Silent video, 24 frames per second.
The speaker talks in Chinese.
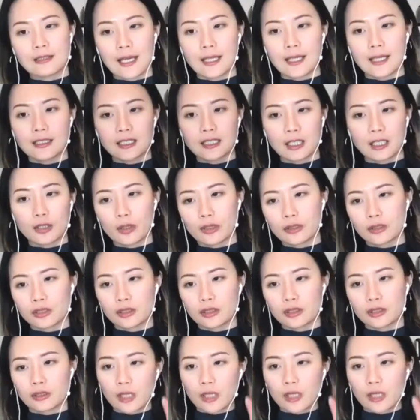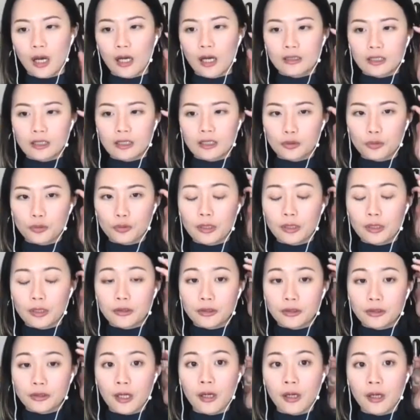在的阶段是啊，真的对
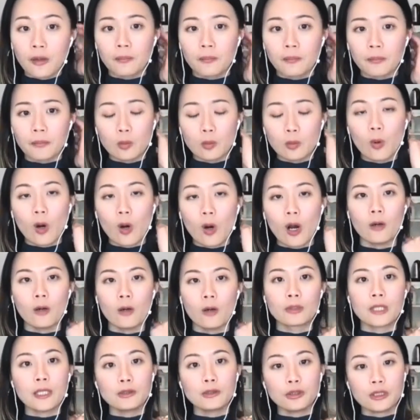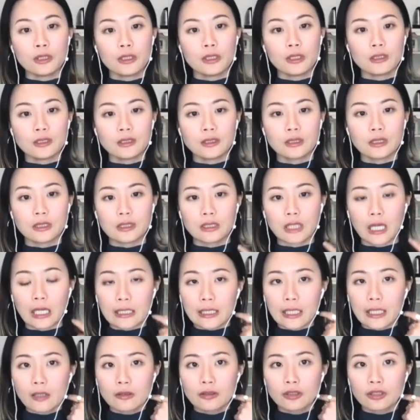人生很迷惘，不太确定自己
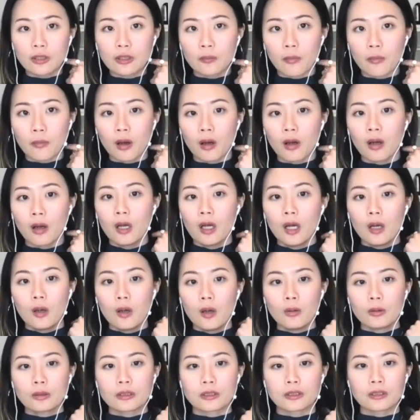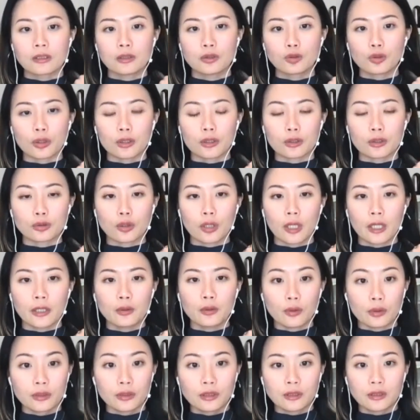想要什么，或者是觉得说，哎，
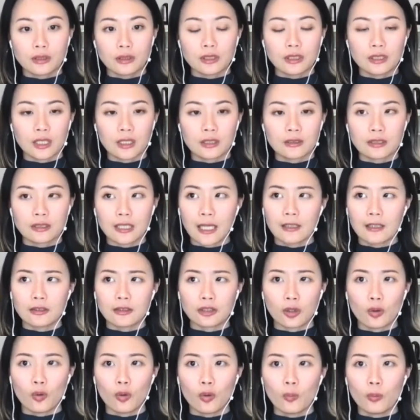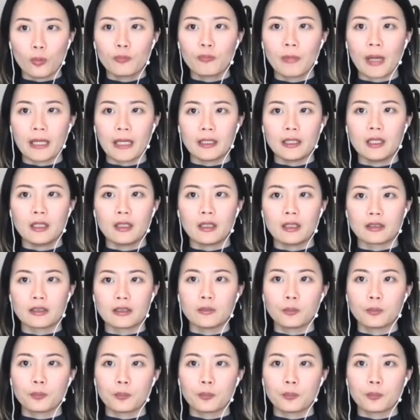对自己现在的生活不满意，可是。